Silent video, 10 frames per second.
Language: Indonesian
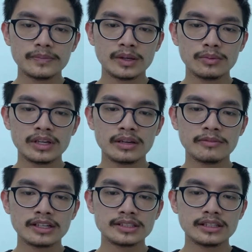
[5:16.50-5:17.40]
kemudian
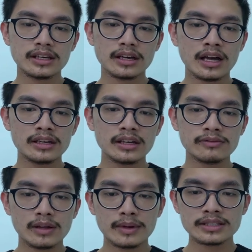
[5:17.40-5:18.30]
pasien yang ada
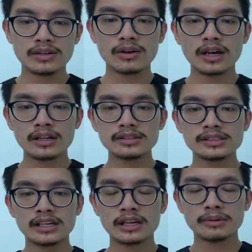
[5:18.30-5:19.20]
inflamasi lokal
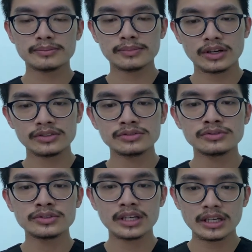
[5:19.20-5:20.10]
sehingga dapat mempengaruhi
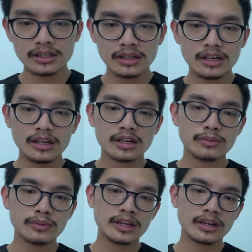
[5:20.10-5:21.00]
suhunya,
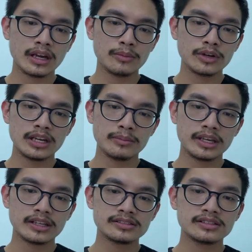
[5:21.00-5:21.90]
kemudian hemodinamik
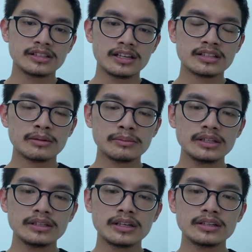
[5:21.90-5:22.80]
yang tidak stabil
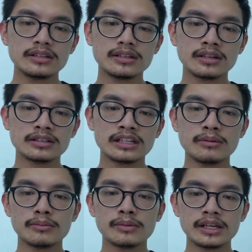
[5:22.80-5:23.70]
dan uh,
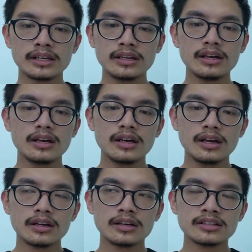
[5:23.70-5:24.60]
tidak memiliki
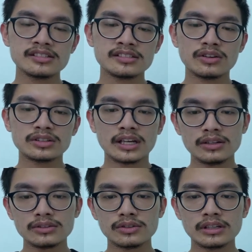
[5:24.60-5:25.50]
uh, sisi
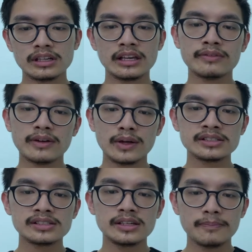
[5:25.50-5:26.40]
kontrol untuk
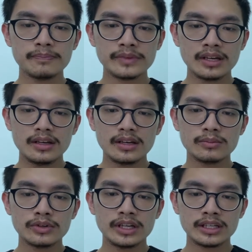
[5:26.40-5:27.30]
dievaluasi.
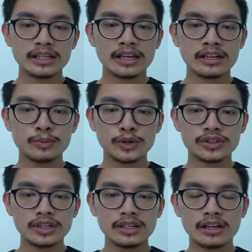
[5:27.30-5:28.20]
Kemudian kriteria
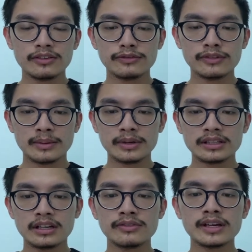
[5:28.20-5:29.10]
dopotnya adalah flap yang
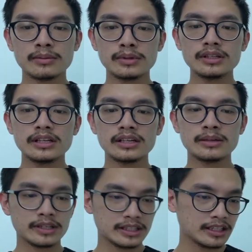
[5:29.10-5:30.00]
tidak viable dan
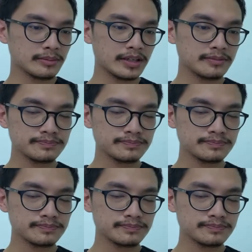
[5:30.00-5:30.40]
hipertermia.